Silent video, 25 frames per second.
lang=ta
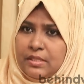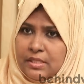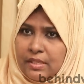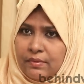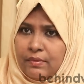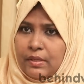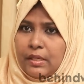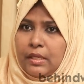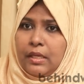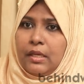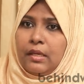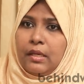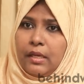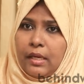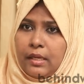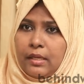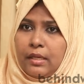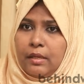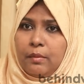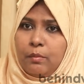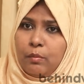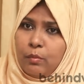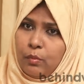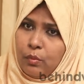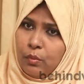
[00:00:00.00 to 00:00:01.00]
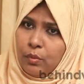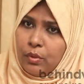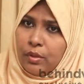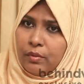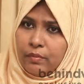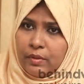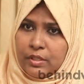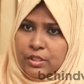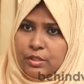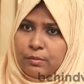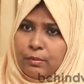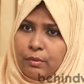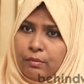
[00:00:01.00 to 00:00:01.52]
செவன்டீன் எயிட்டீன் மூணு
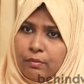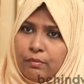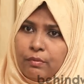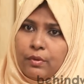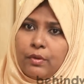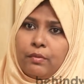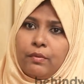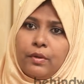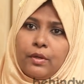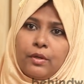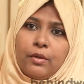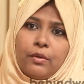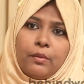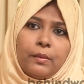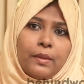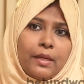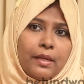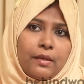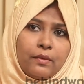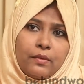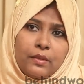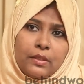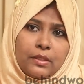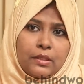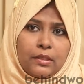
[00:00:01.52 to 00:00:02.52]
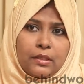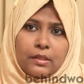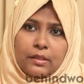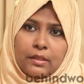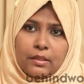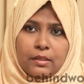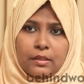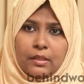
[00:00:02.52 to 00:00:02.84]
வருஷமும் ஒவ்வொரு வருடமும் நான் வந்து